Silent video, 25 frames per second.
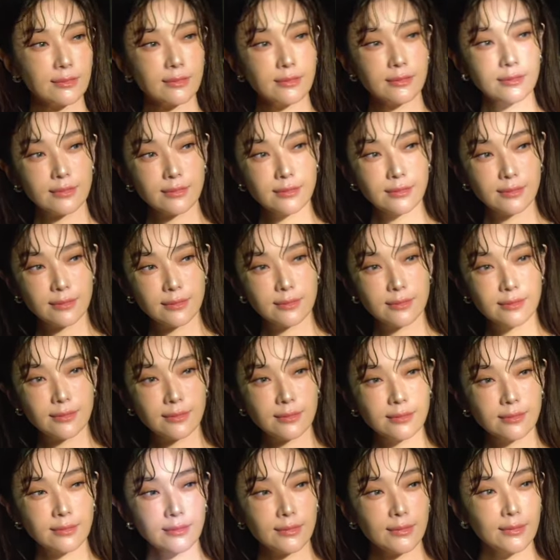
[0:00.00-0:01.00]
过过没多
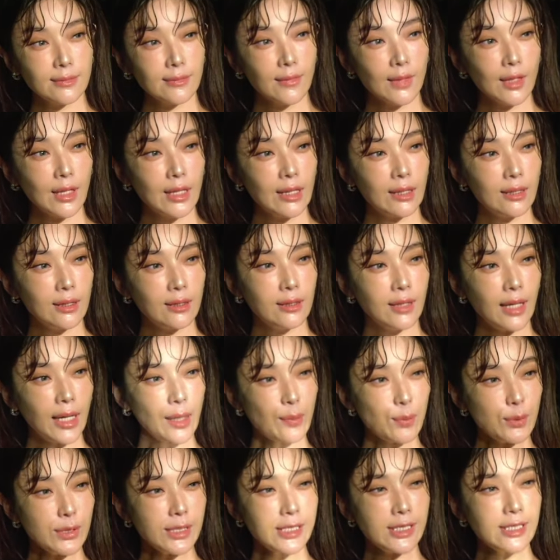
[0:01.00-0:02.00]
久，李明川又单独
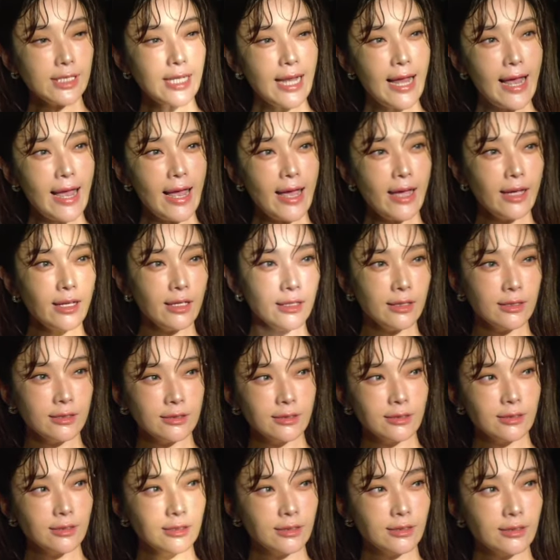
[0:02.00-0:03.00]
将和蔡淑珍的
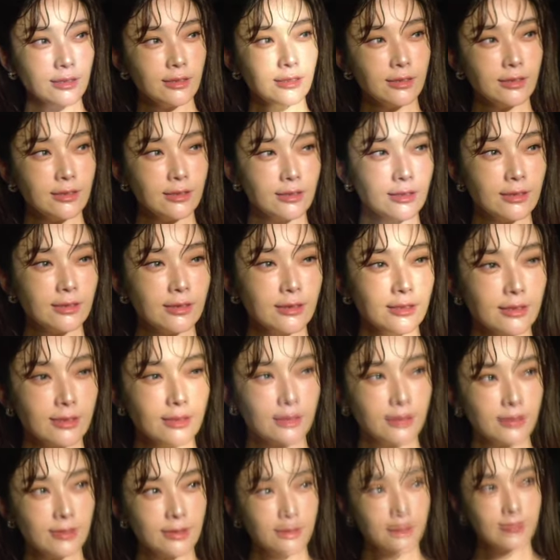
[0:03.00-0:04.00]
合照重发一
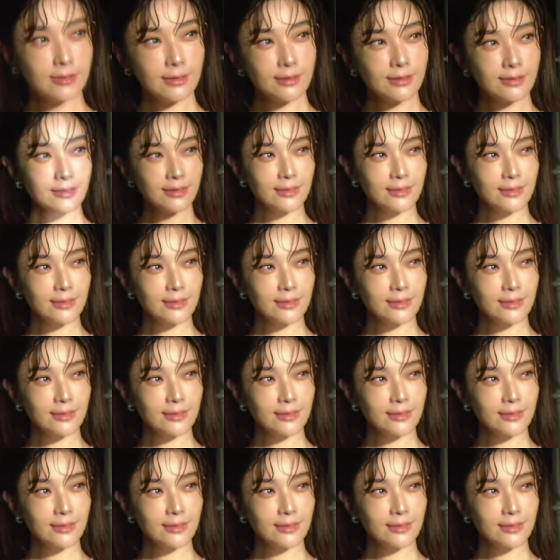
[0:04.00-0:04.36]
篇贴